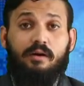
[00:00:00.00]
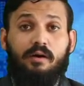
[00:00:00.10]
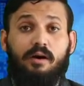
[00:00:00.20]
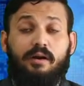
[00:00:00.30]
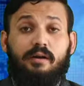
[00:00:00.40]

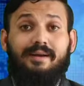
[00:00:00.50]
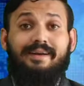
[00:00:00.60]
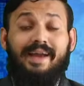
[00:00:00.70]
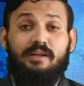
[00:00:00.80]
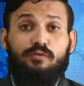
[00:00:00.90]
और
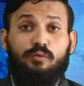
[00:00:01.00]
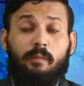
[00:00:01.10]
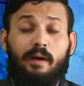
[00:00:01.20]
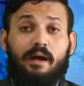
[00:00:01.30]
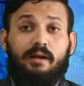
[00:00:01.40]
डेंजू
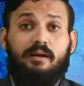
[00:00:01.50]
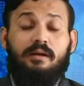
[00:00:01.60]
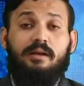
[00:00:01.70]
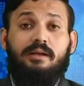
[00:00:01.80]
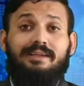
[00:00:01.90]
पार्क
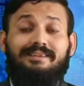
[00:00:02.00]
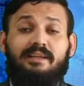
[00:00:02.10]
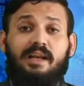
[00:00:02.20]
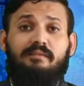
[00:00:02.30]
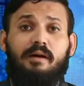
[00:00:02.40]

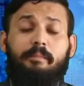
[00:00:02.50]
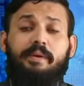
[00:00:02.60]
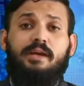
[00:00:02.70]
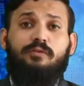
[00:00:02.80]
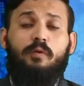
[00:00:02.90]
इसके अलावा
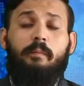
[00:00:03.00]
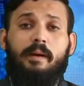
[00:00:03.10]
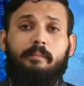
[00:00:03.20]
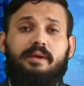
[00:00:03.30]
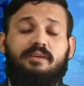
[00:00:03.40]
पीएसओ
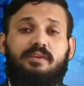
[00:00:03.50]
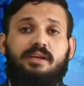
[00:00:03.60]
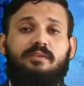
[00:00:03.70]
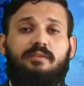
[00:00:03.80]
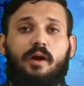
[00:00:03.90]
पंप भी
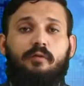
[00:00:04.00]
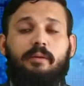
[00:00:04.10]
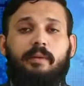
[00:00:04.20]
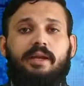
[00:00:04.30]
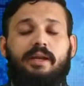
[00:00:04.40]
इसकी
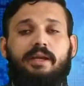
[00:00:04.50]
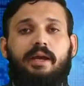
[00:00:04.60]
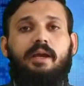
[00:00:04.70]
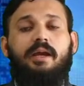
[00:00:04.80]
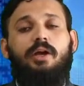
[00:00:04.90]
सराउंडिंग में यानी कि